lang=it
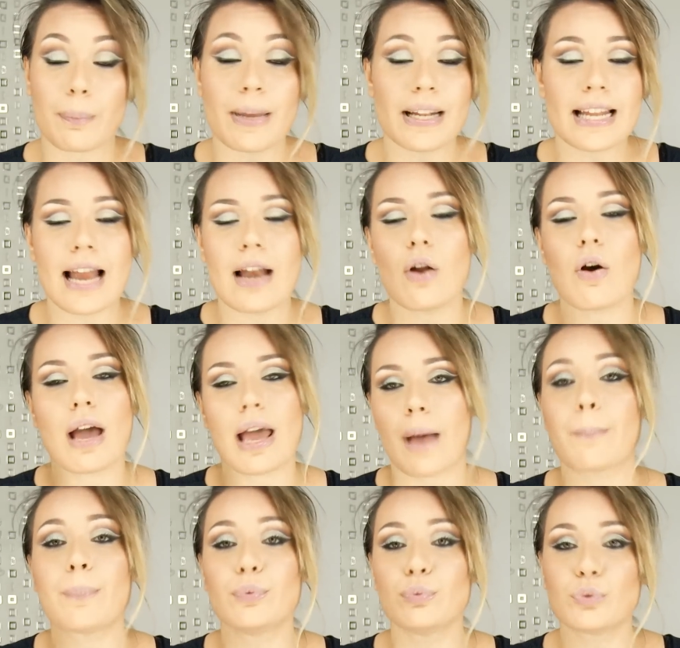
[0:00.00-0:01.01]
pennello è
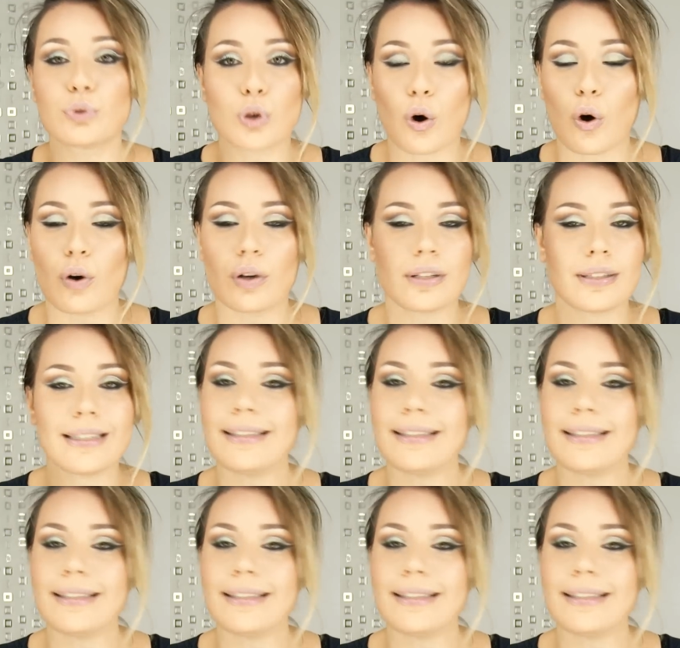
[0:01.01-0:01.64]
appunto